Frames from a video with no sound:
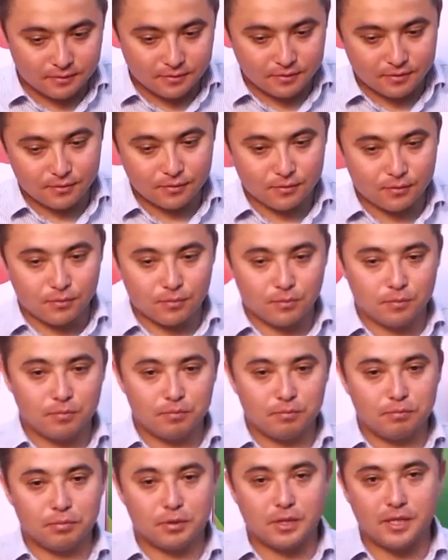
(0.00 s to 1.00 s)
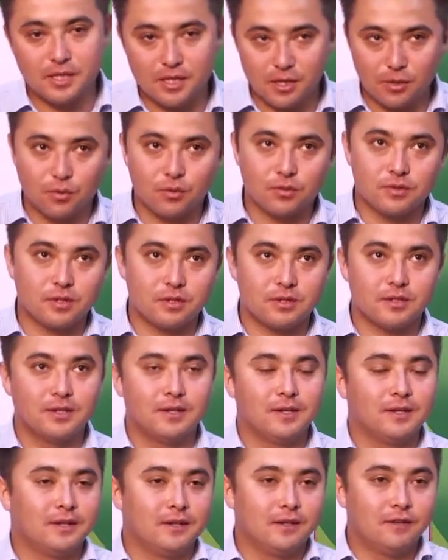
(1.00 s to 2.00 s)
Ну, планирую, знаете,
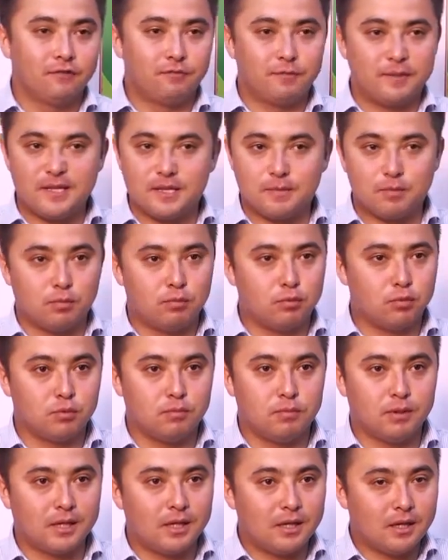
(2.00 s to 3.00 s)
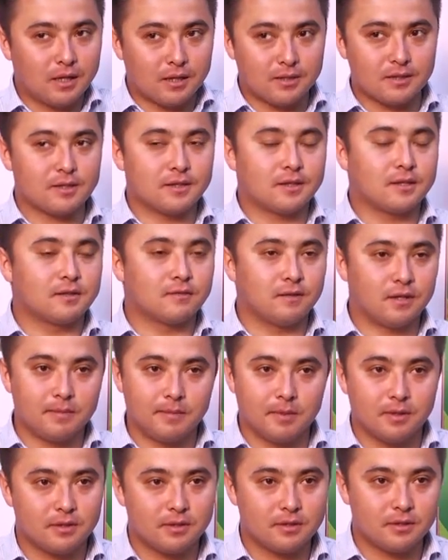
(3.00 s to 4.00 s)
в принципе, будет банальная казахская
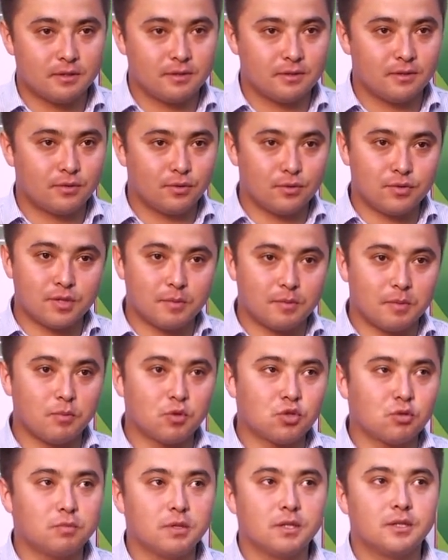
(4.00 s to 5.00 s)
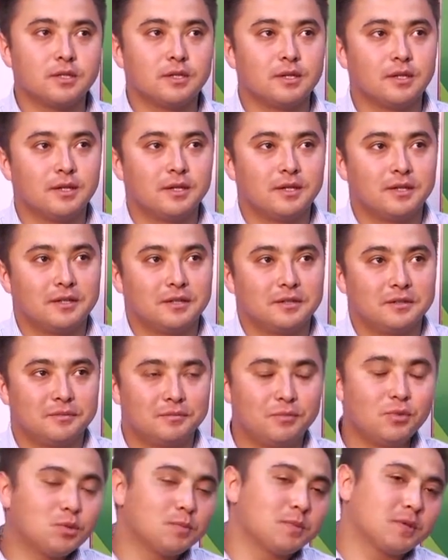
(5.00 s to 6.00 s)
свадьба с тостами. Может быть,
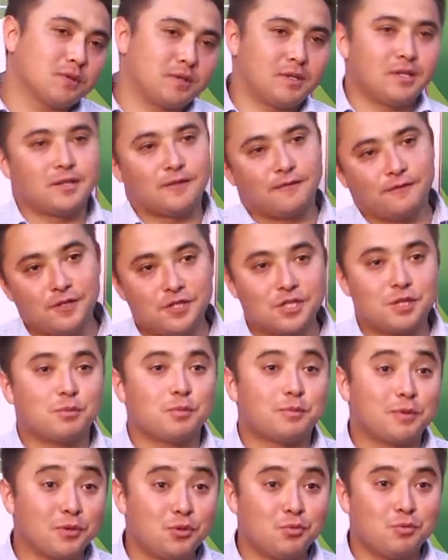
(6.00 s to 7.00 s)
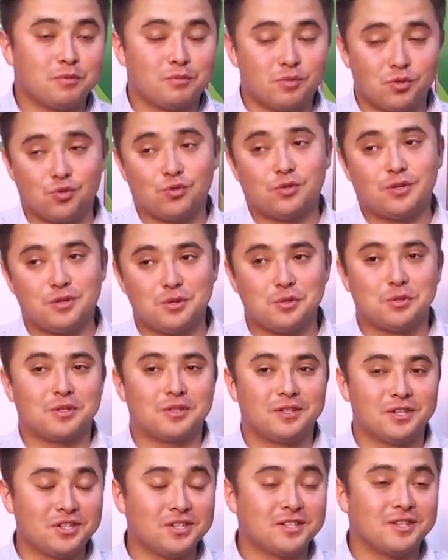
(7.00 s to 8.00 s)
может быть, какие-нибудь там фишки мы придумаем еще, до нее
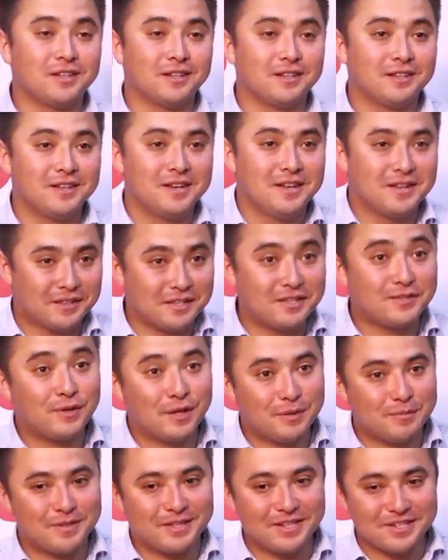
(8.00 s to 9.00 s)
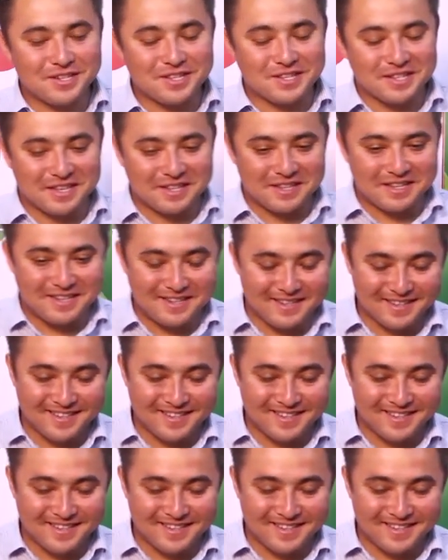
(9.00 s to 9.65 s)
надо дожить, до, до свадьбы дожить надо.